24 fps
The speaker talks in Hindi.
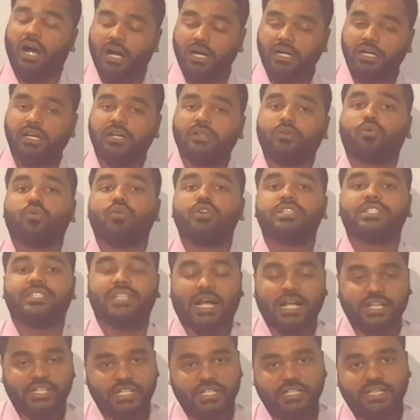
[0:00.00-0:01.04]
अगर कोई
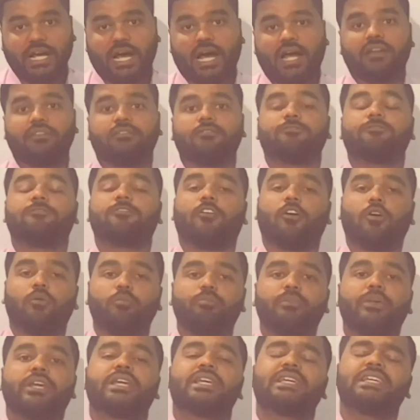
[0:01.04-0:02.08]
साझेदार फॉर्म
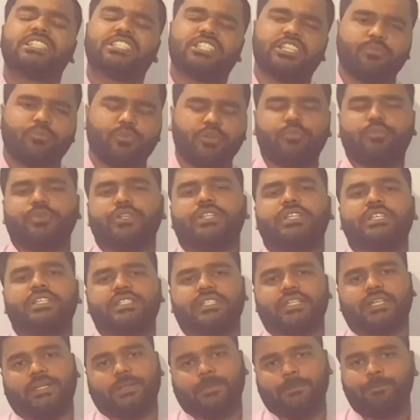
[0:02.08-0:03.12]
में किसी भी विधि
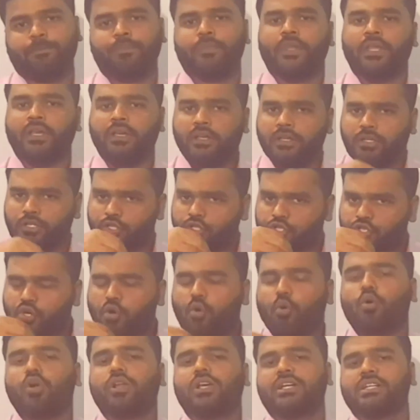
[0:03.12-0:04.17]
से
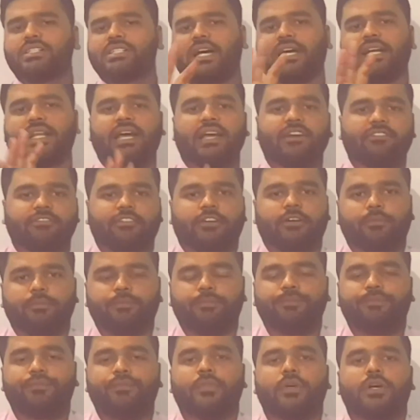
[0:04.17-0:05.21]
छोड़ कर जा रहा है फॉर्म
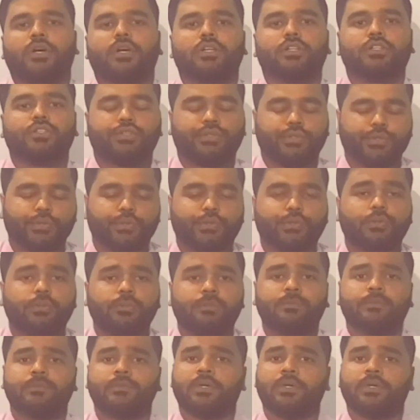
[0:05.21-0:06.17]
तो